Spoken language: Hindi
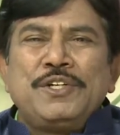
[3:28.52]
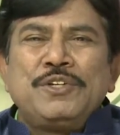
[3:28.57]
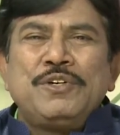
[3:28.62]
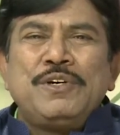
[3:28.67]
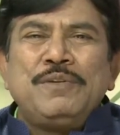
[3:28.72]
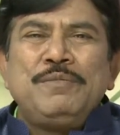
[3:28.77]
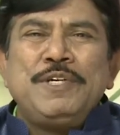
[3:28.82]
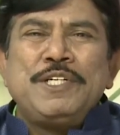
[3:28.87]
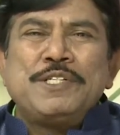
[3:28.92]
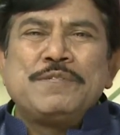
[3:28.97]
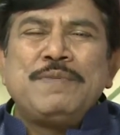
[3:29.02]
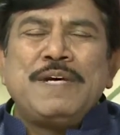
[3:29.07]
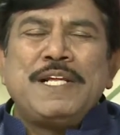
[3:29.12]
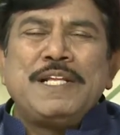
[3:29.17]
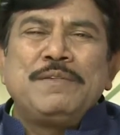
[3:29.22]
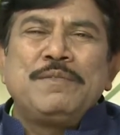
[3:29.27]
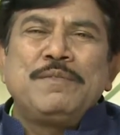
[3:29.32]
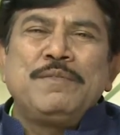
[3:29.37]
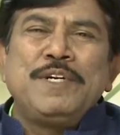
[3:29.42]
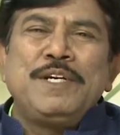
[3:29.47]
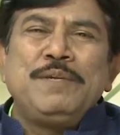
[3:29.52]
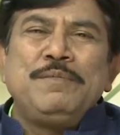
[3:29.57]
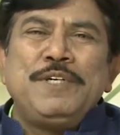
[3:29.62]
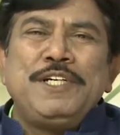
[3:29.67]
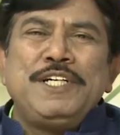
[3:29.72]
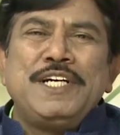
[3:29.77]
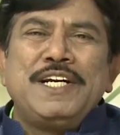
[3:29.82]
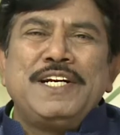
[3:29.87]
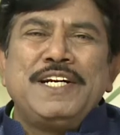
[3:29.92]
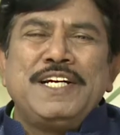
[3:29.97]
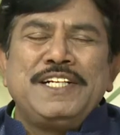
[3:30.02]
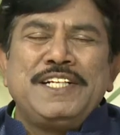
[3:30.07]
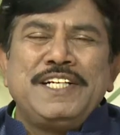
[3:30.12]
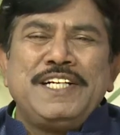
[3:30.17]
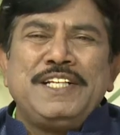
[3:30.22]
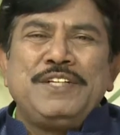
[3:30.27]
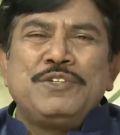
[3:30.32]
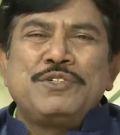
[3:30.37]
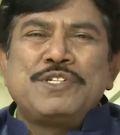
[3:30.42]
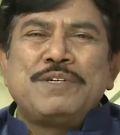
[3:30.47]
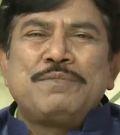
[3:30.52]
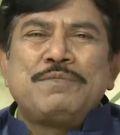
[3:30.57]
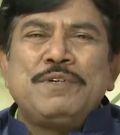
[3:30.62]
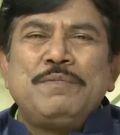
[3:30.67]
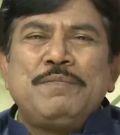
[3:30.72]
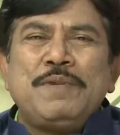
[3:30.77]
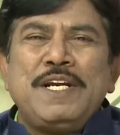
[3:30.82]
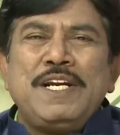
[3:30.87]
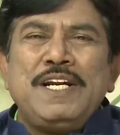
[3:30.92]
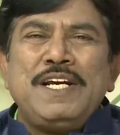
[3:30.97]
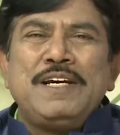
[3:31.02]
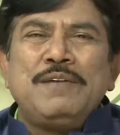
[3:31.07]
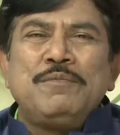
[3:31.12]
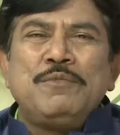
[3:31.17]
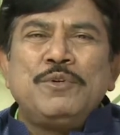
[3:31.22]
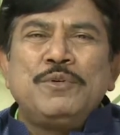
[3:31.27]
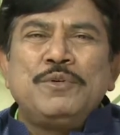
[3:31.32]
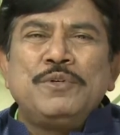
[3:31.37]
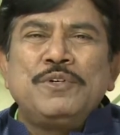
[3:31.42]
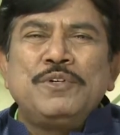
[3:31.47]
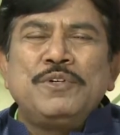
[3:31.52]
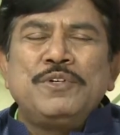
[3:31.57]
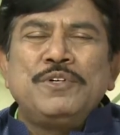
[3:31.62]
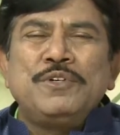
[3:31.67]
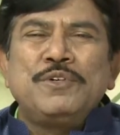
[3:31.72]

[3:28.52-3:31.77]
तो हमें इस बारे में जानना चाहिए तो सबसे पहले हम लोग